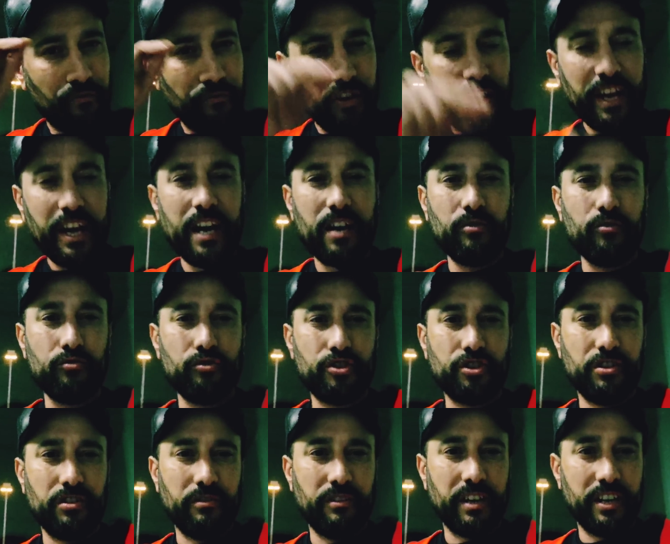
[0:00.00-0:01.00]
في القانون
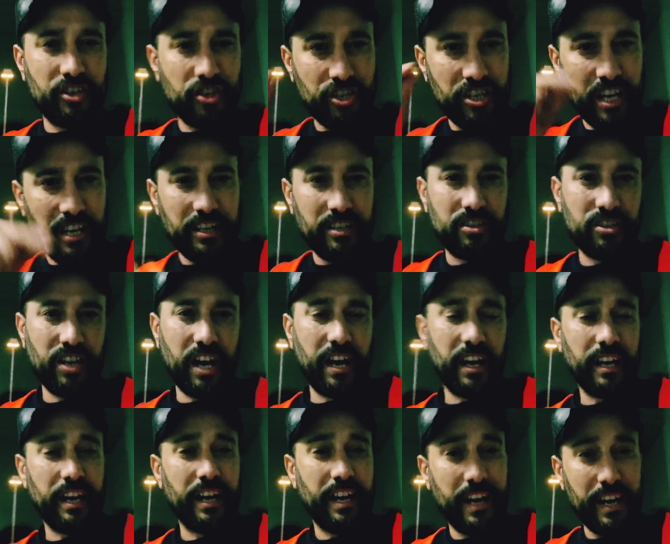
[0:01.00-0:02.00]
الجاي ان شاء
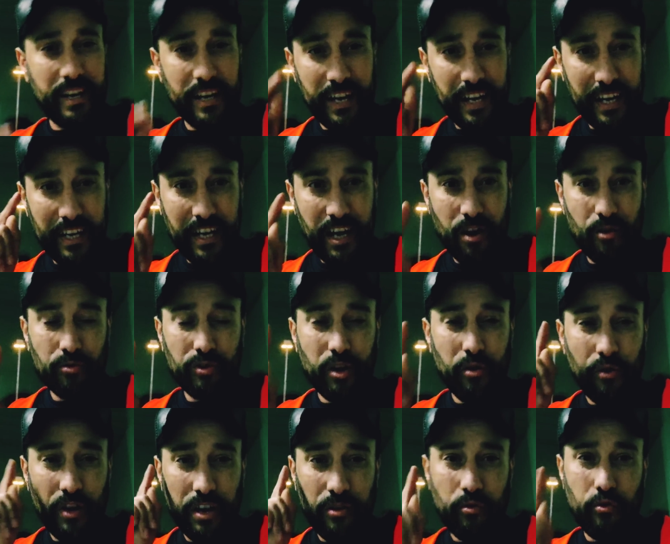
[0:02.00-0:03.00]
الله انا كنعاودها
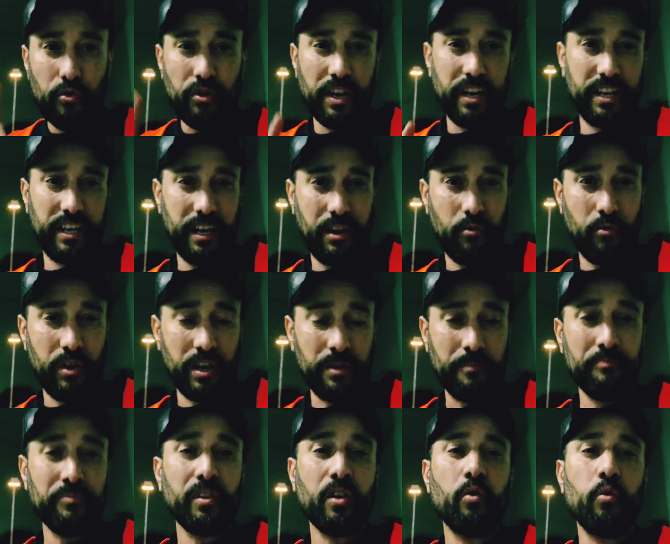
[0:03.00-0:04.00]
وكنقولها للاخوان
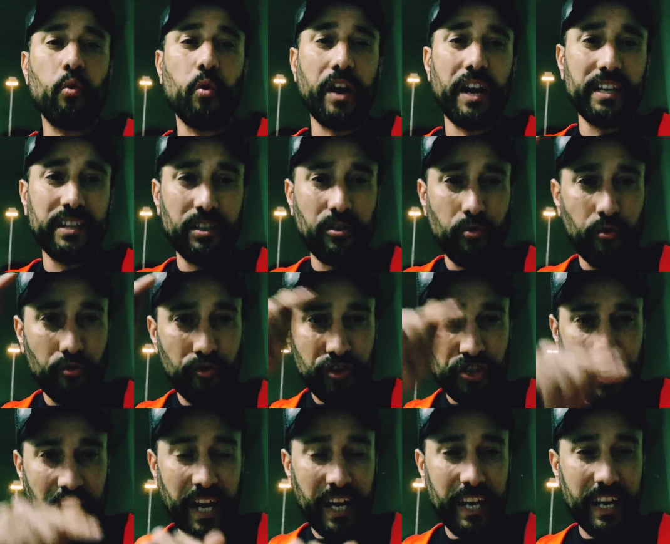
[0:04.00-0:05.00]
وغادي يكون ان
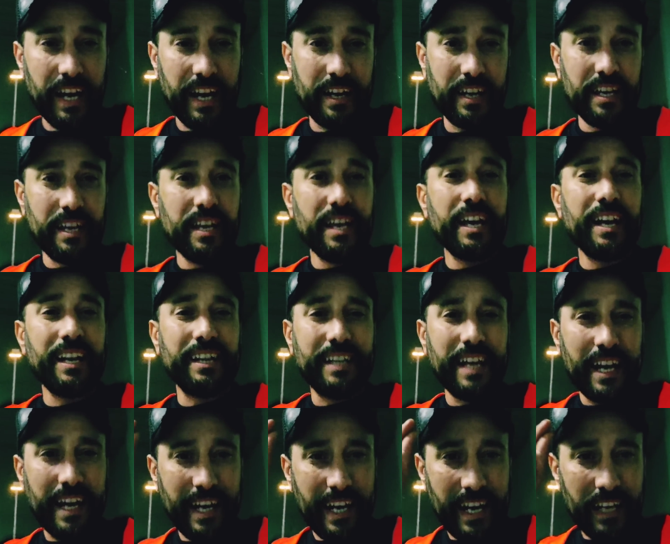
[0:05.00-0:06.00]
شاء الله
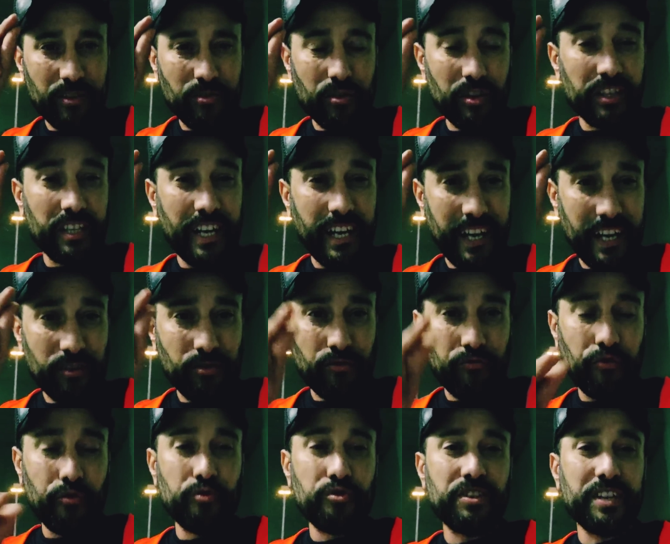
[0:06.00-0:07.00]
ديكريت ديكريت
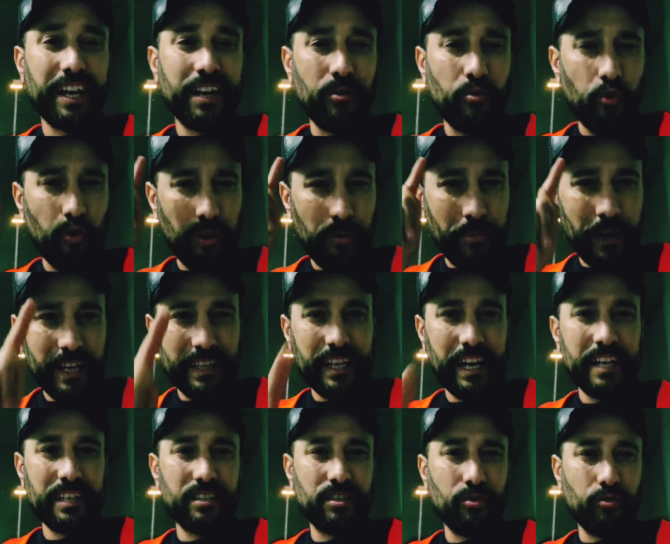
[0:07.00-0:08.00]
فلوس غيكون
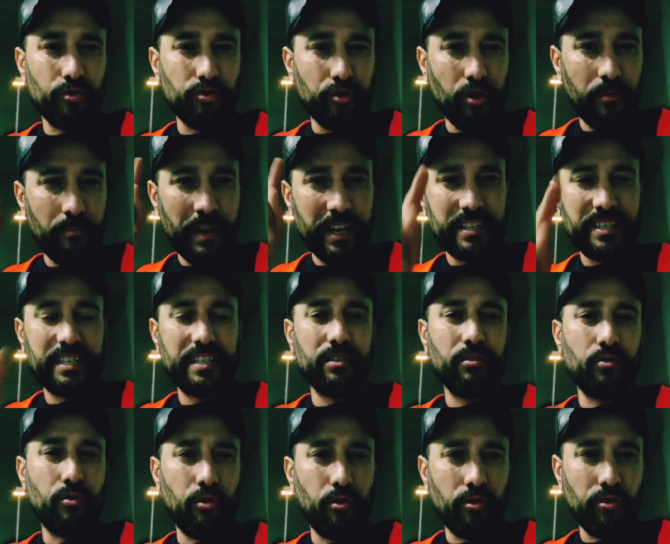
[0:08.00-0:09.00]
البادانتي
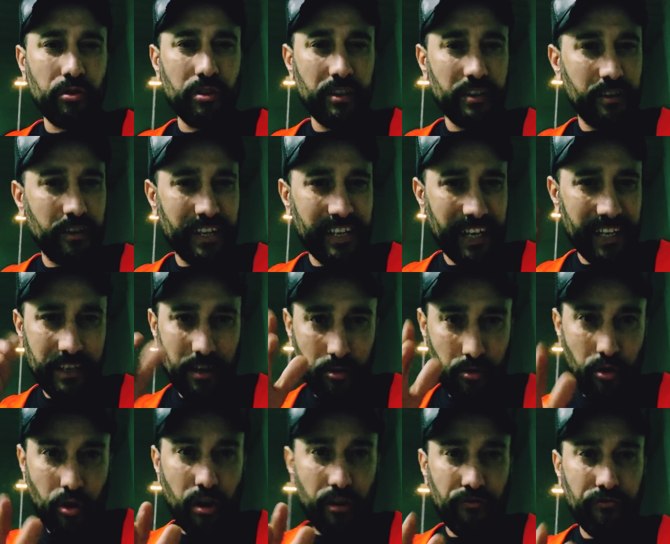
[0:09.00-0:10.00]
والدوميستيكو يعني
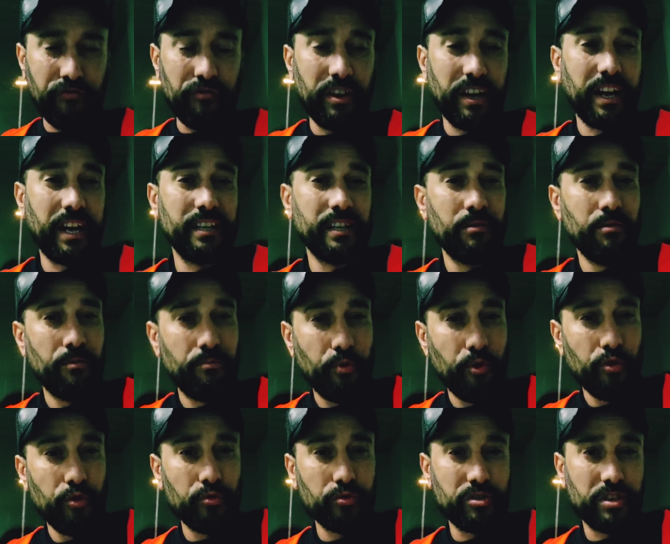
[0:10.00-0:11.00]
الكولف خدم
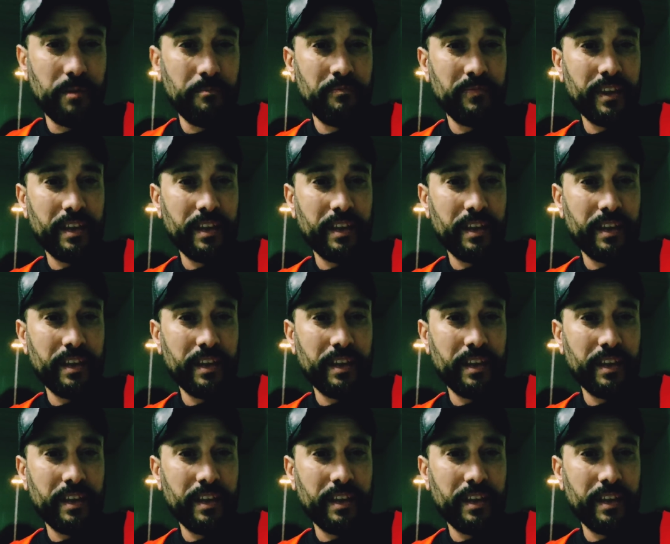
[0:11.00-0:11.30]
البيوت